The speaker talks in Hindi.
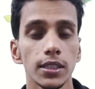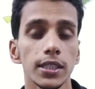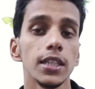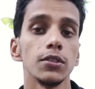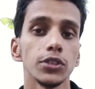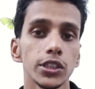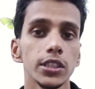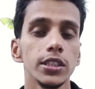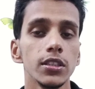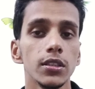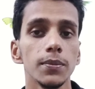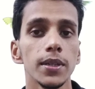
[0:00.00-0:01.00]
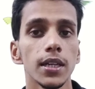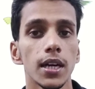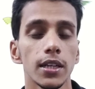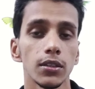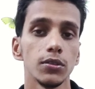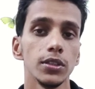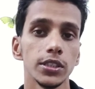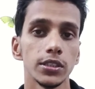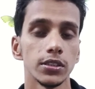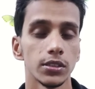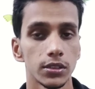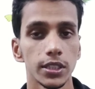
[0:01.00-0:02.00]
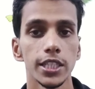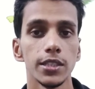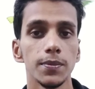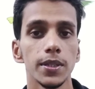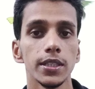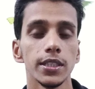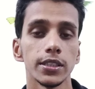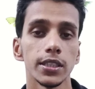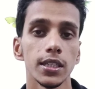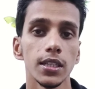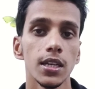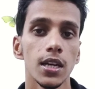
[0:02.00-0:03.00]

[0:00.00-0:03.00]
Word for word: अगले कुछ ही दिनों में हर कोई स्टेट पे ही इसे